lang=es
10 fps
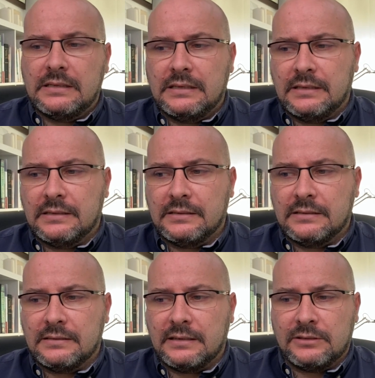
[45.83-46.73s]
Y
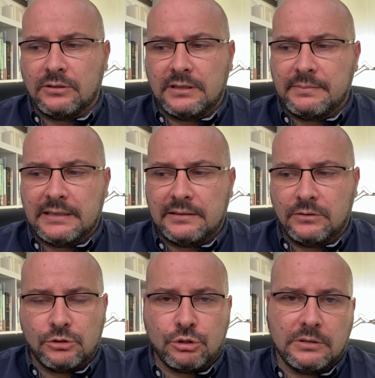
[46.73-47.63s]
eh, estos animales
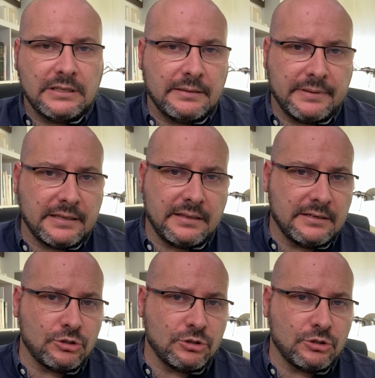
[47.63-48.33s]
no suelen aparecer